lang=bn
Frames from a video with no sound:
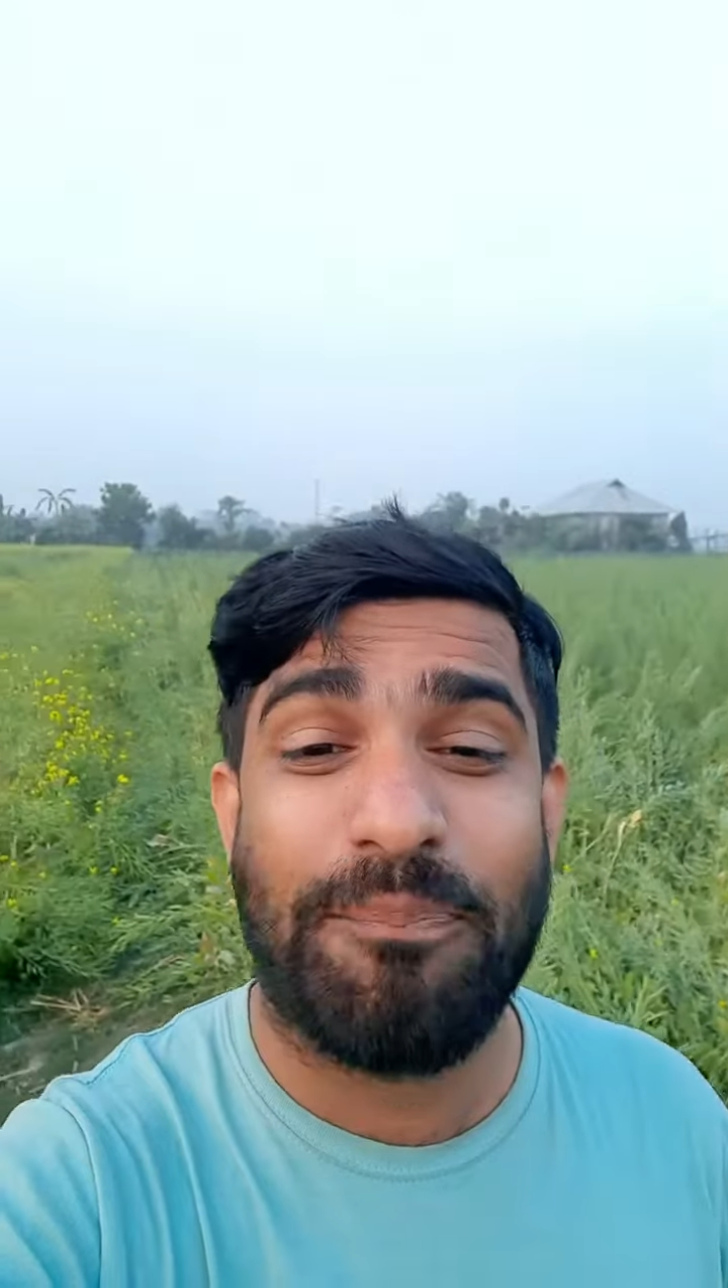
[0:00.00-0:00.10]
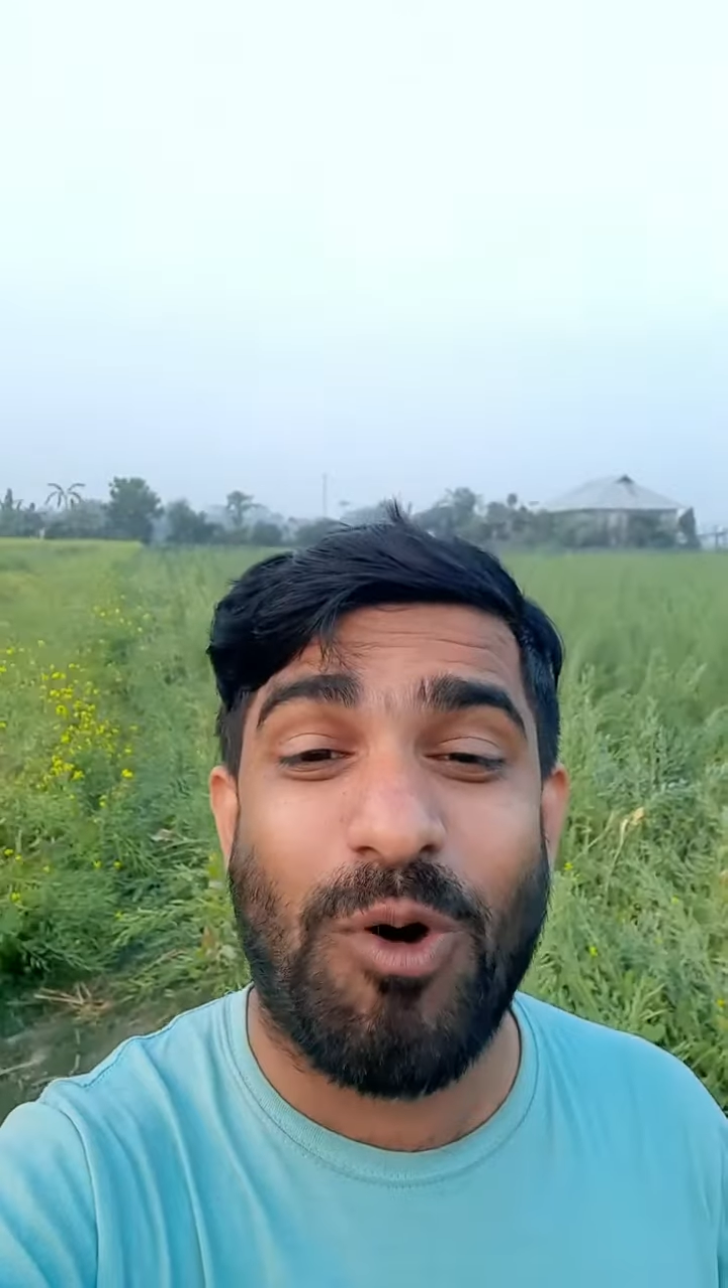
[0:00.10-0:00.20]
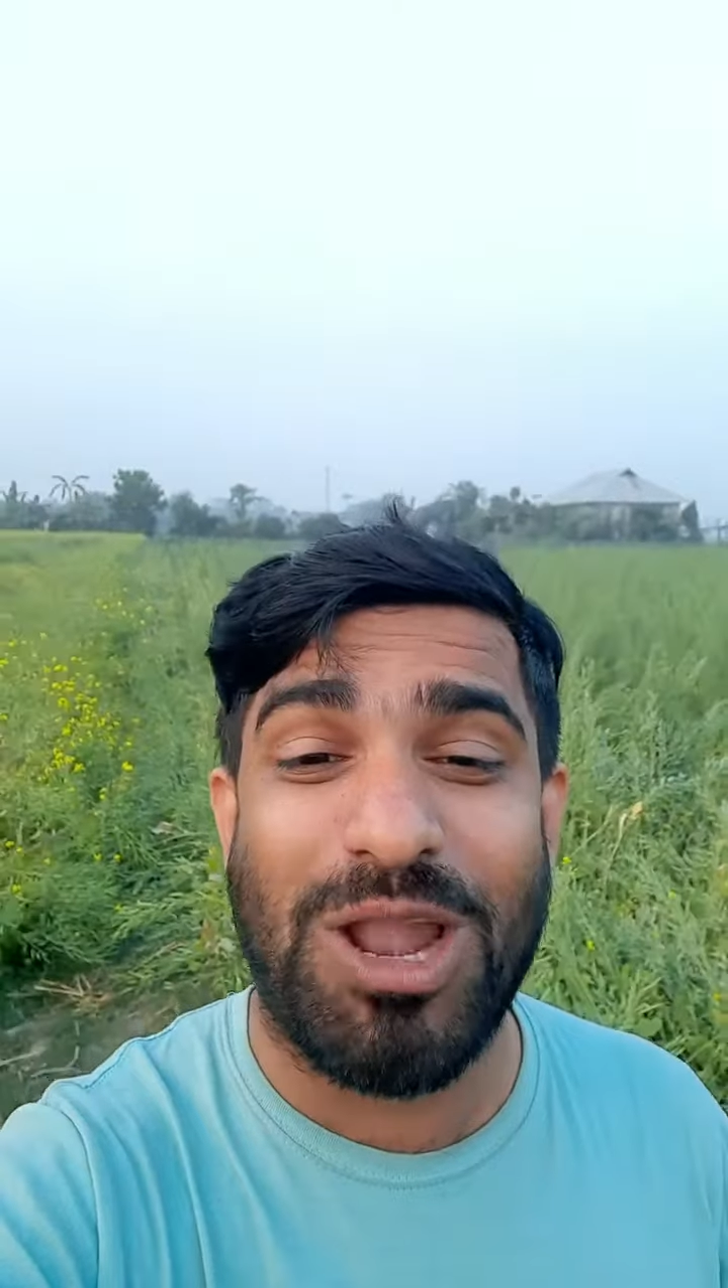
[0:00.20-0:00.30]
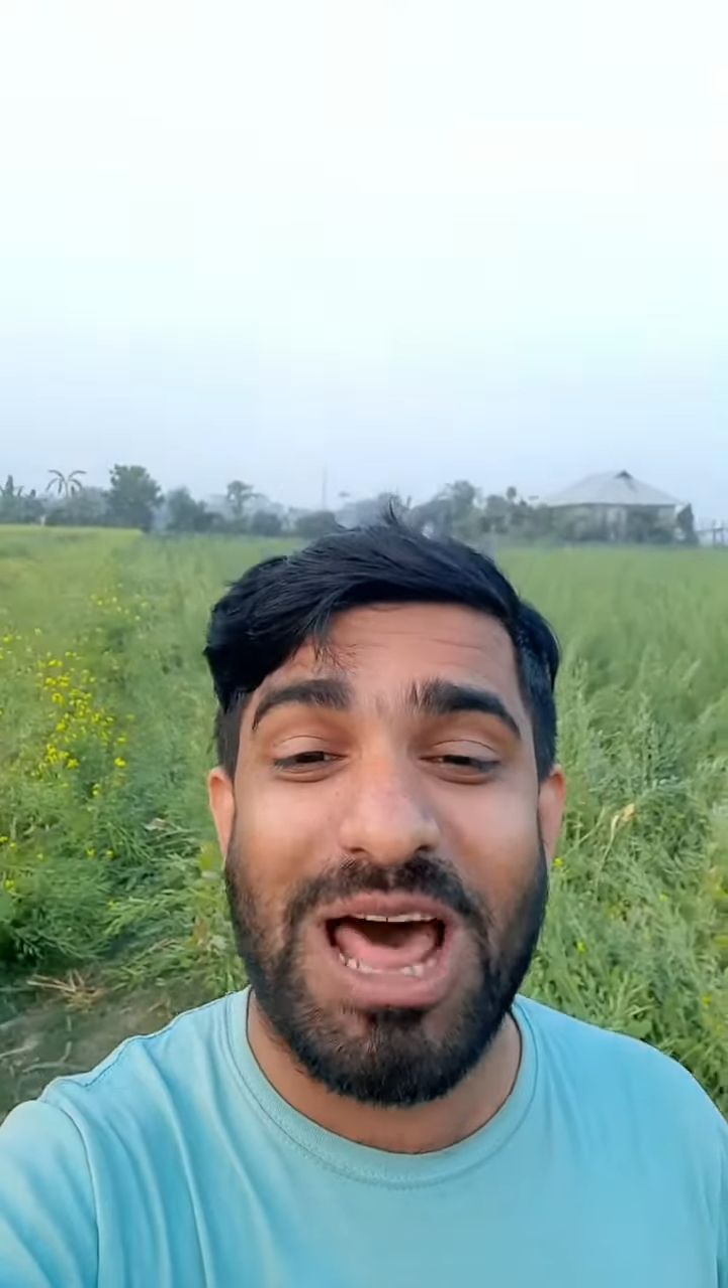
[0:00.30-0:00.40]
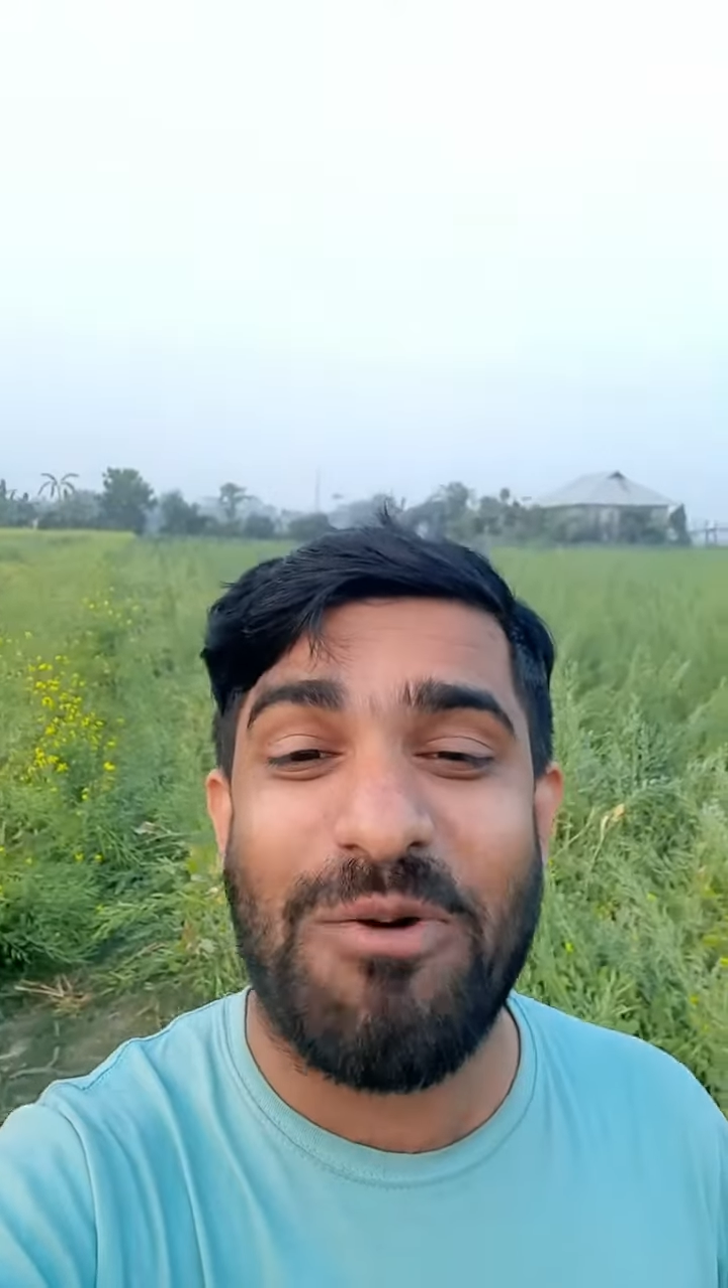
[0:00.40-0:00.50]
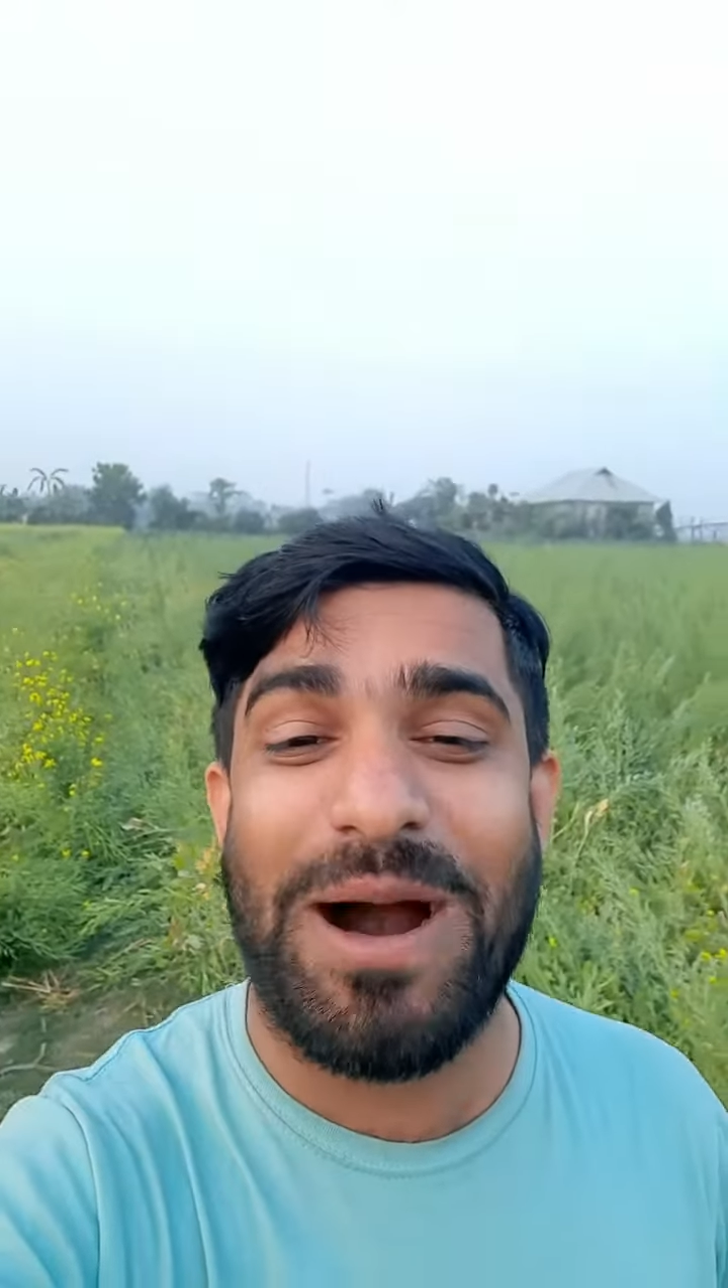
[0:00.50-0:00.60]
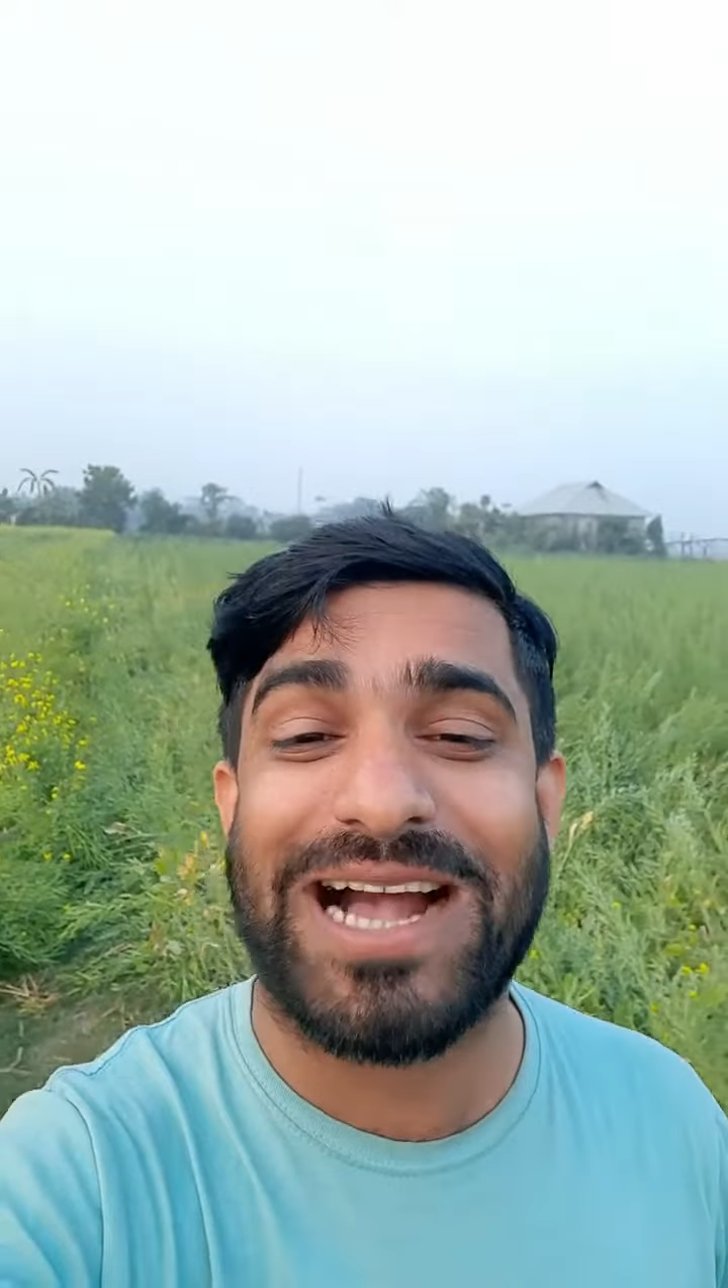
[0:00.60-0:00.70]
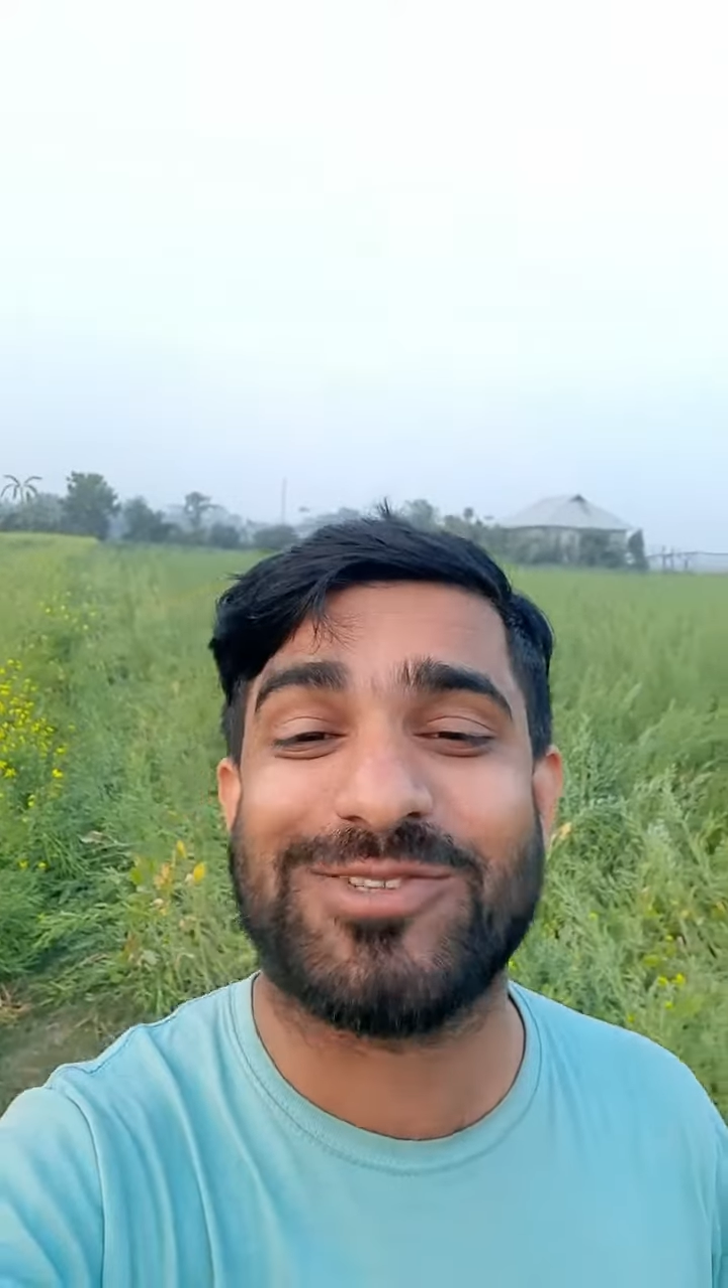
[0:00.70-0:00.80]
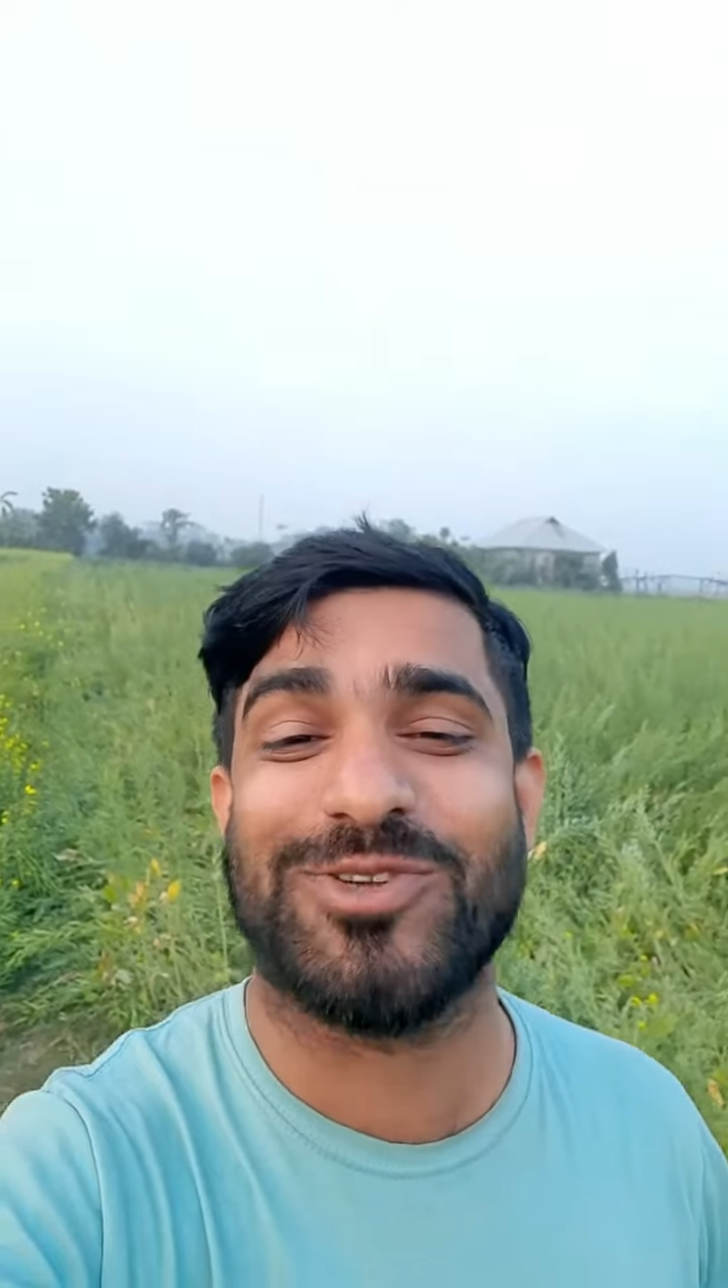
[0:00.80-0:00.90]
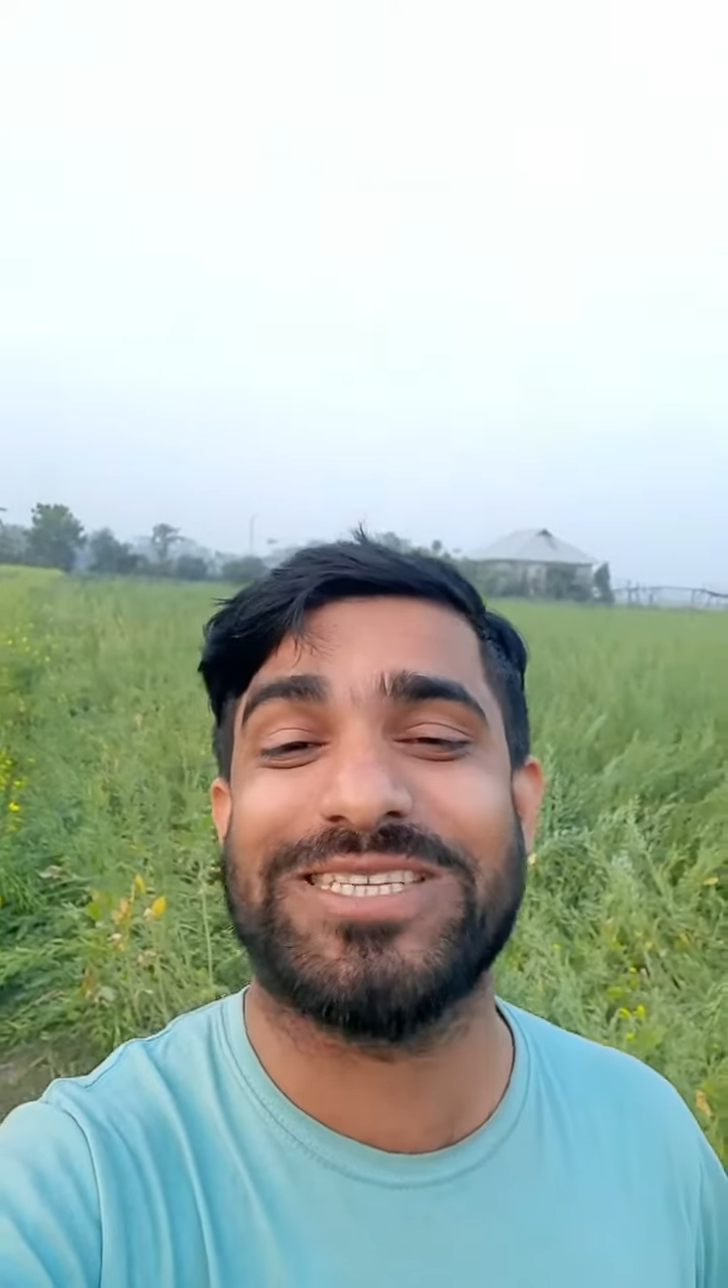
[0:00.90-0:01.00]
পোলা
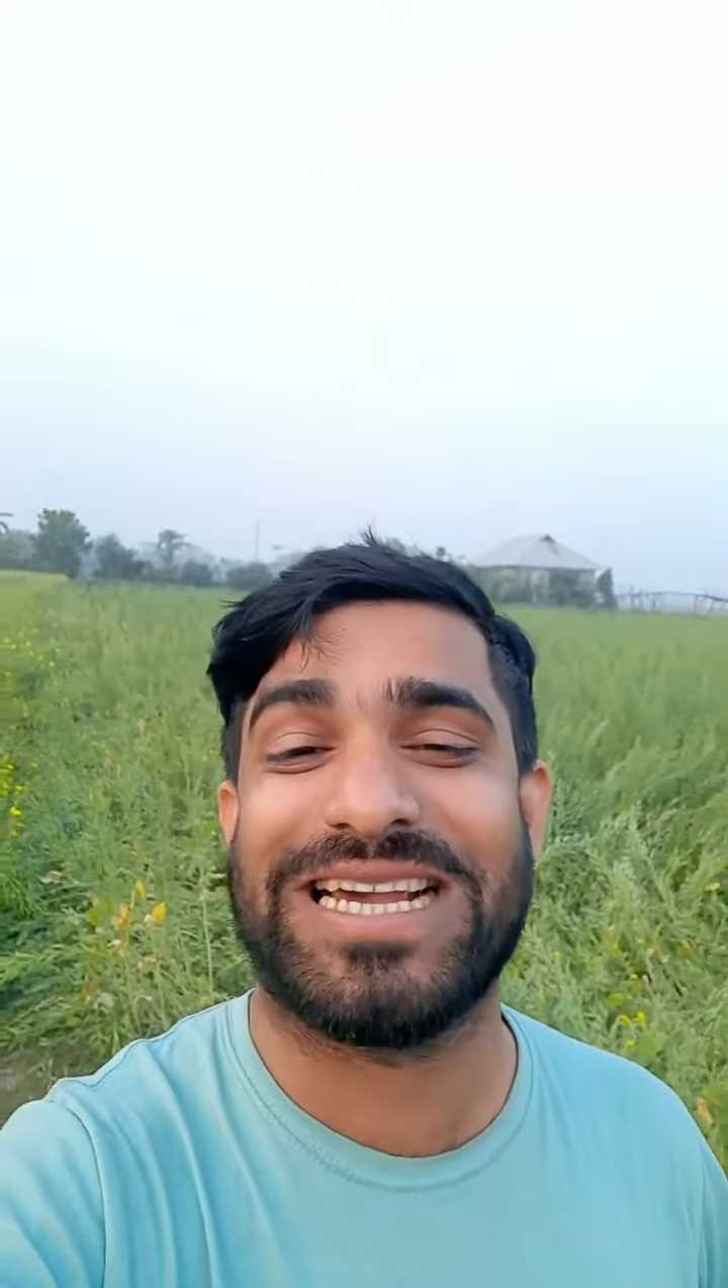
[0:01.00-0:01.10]
মাংস